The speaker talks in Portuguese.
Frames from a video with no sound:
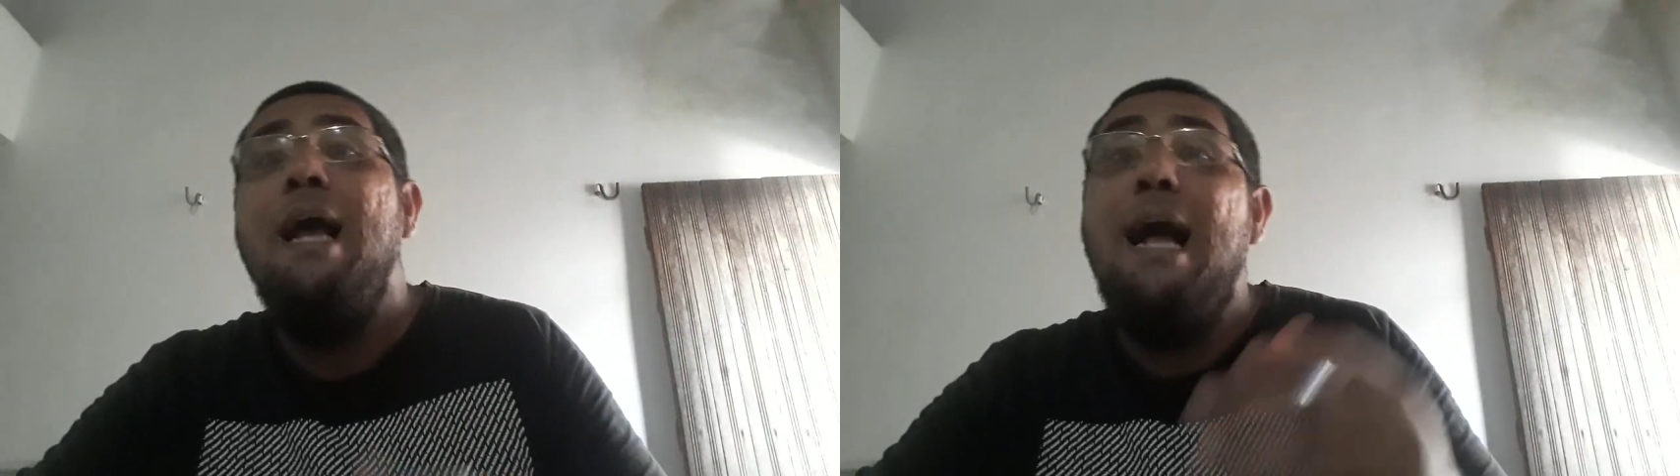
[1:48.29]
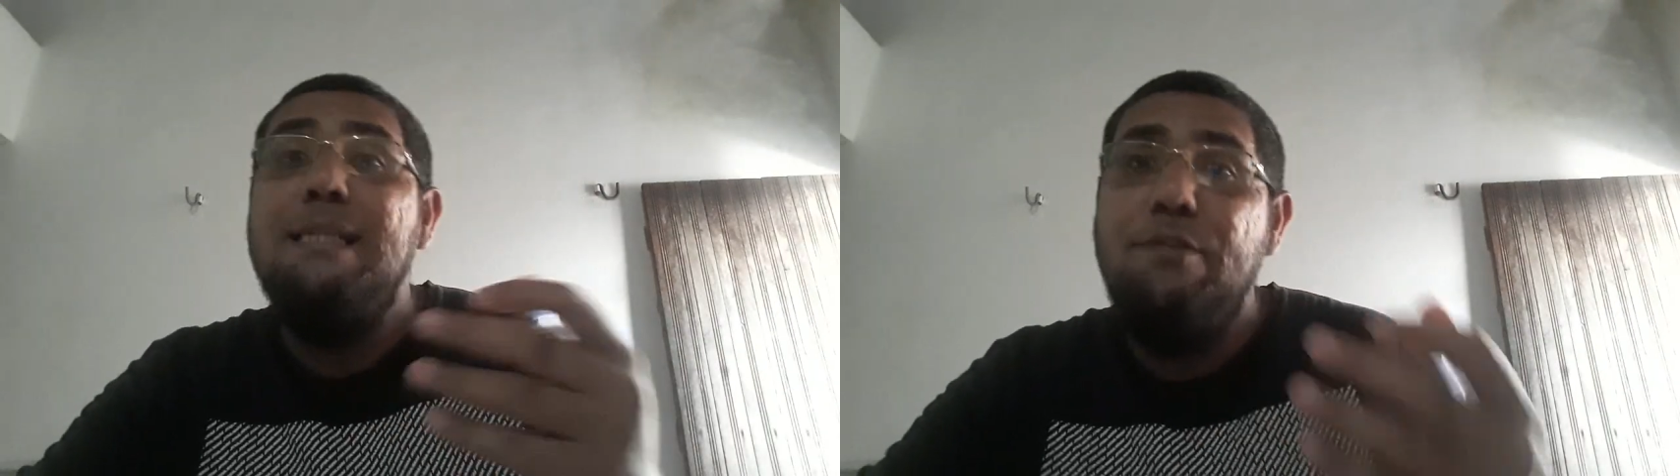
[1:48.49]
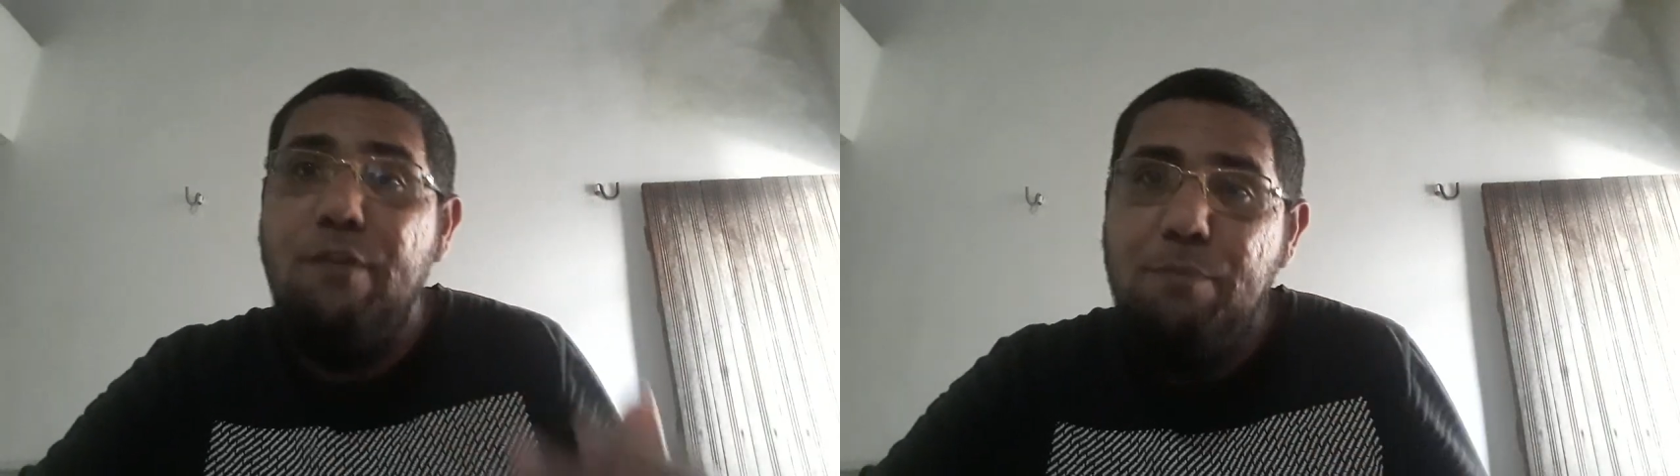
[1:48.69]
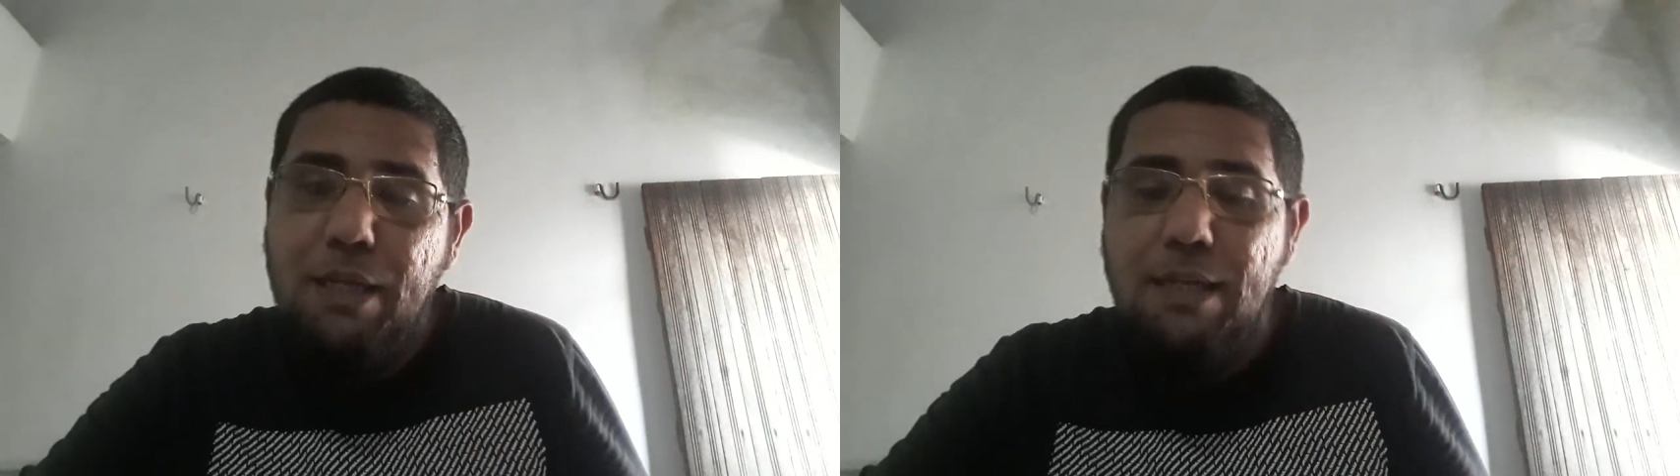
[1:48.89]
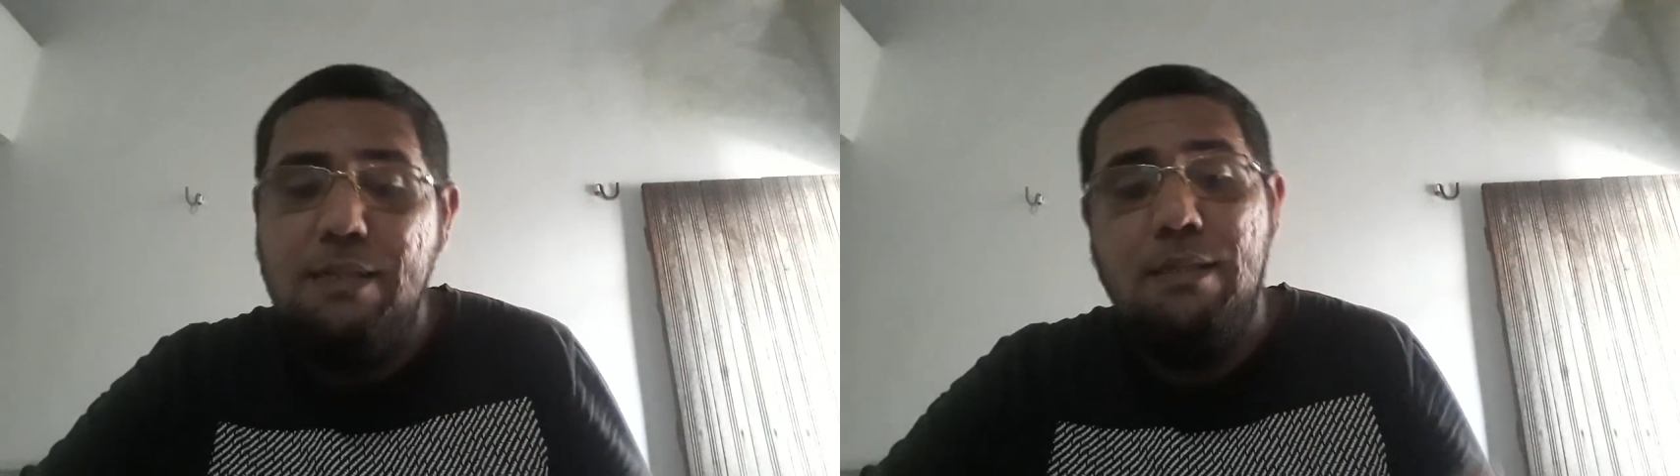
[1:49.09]
As
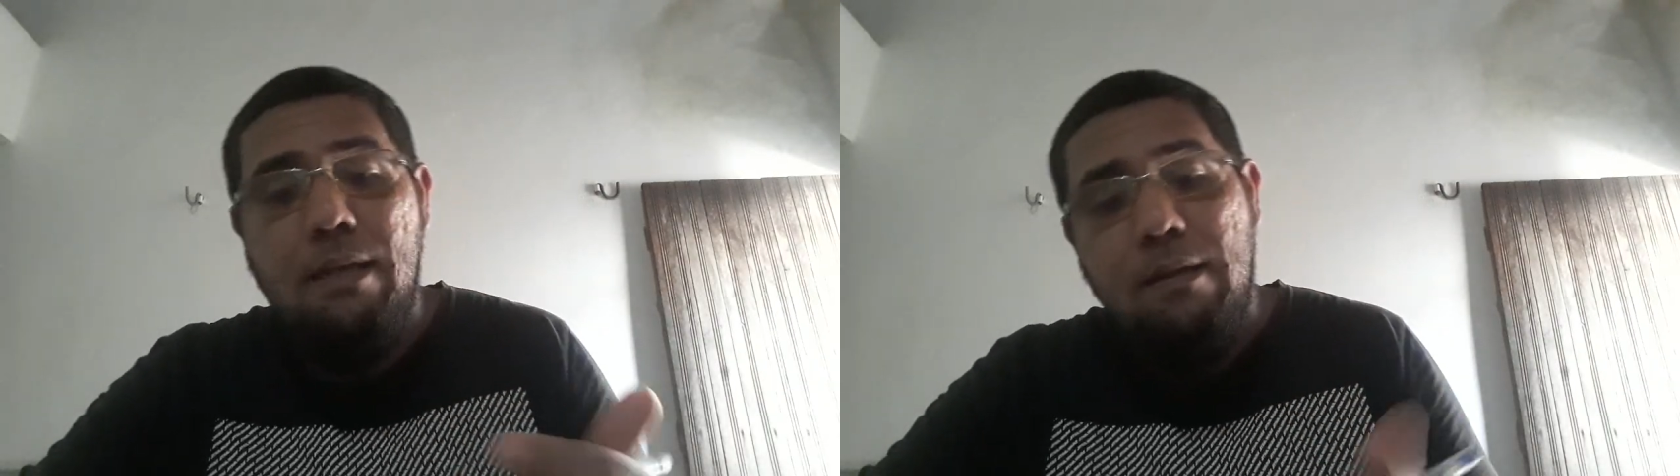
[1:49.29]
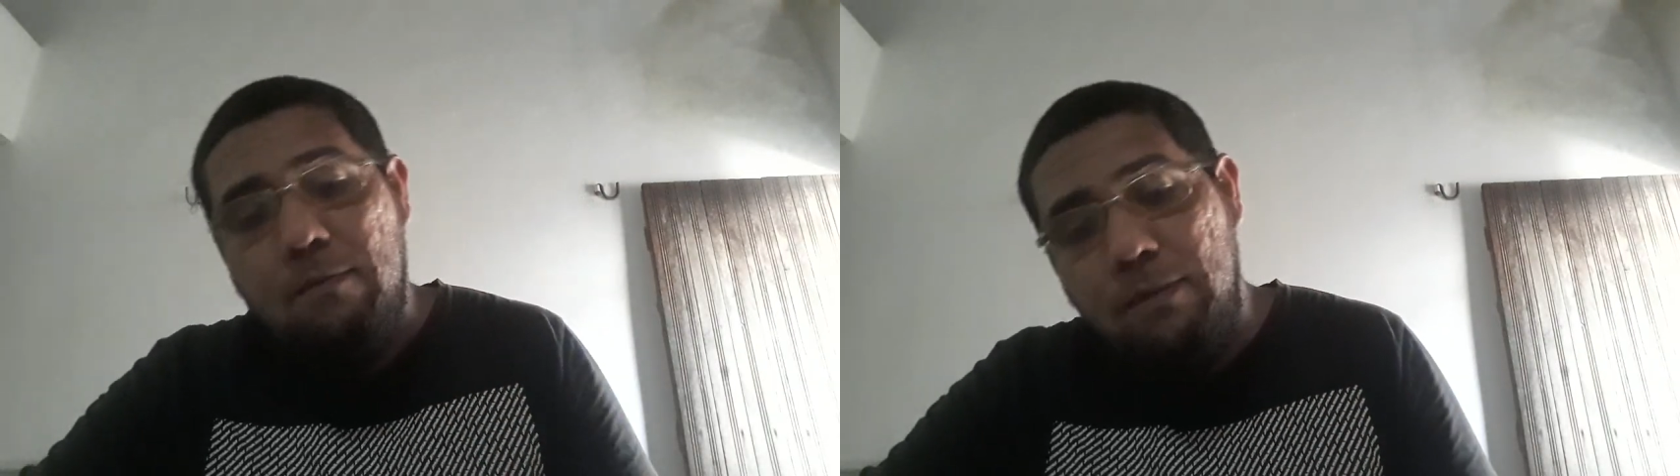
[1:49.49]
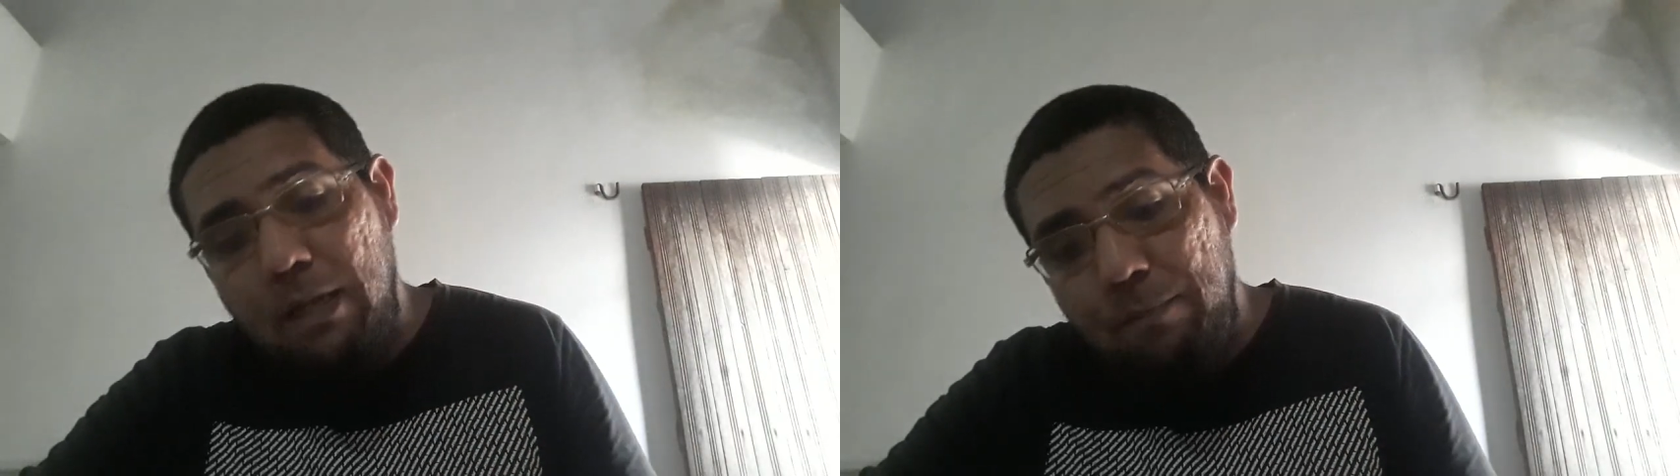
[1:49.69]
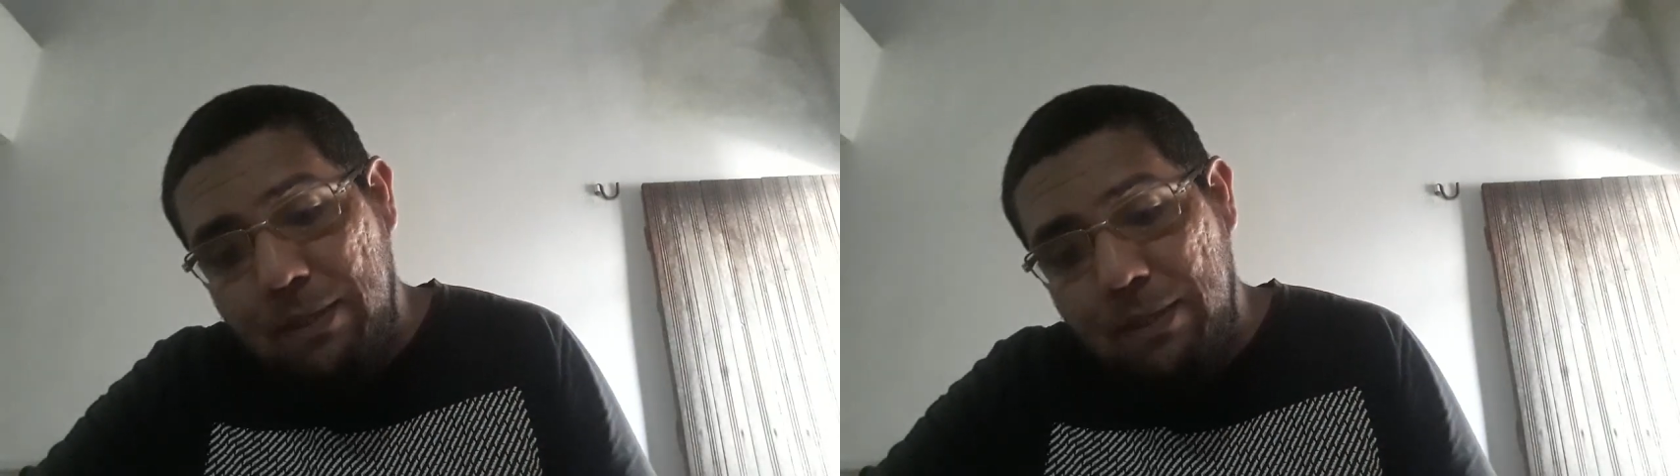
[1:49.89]
famílias, tem